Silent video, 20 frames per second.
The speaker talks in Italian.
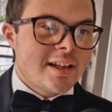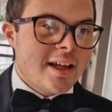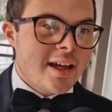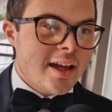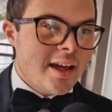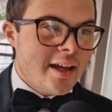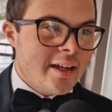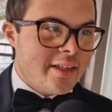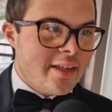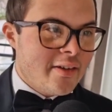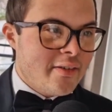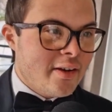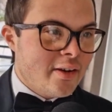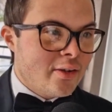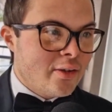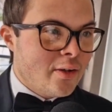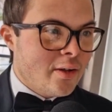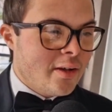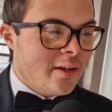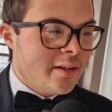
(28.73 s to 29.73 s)
Eh, se
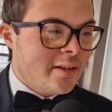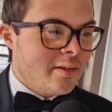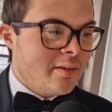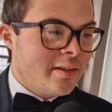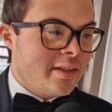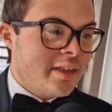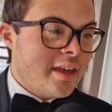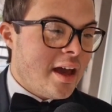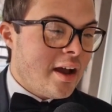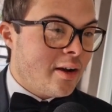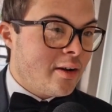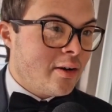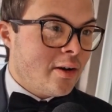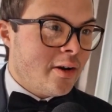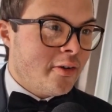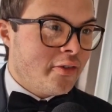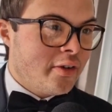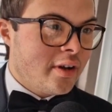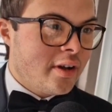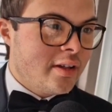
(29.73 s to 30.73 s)
vengono un
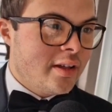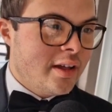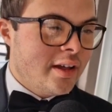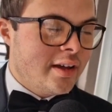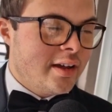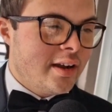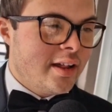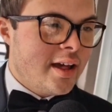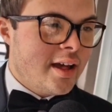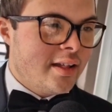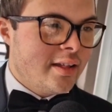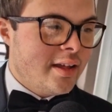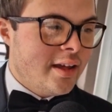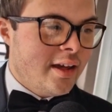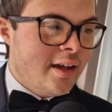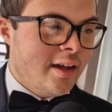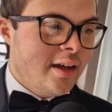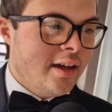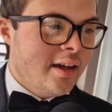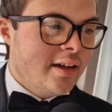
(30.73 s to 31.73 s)
sacco di
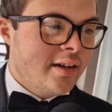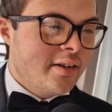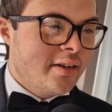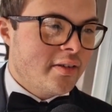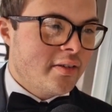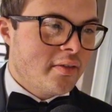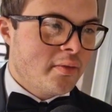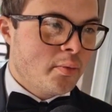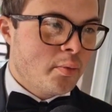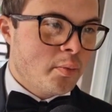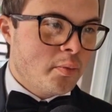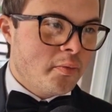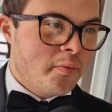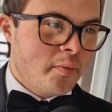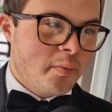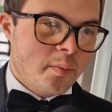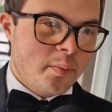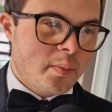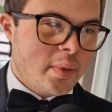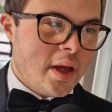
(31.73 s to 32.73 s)
clienti,
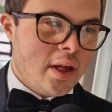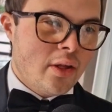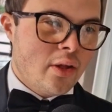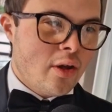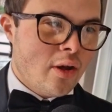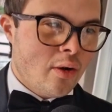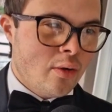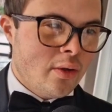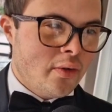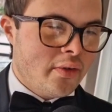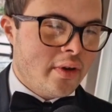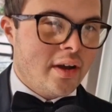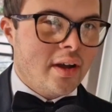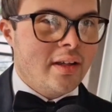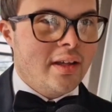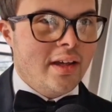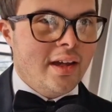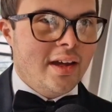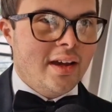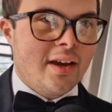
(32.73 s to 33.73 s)
prendo un frega
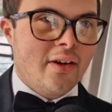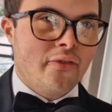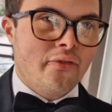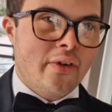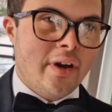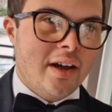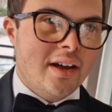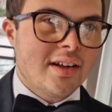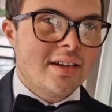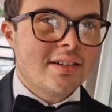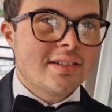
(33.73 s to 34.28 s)
di caffè.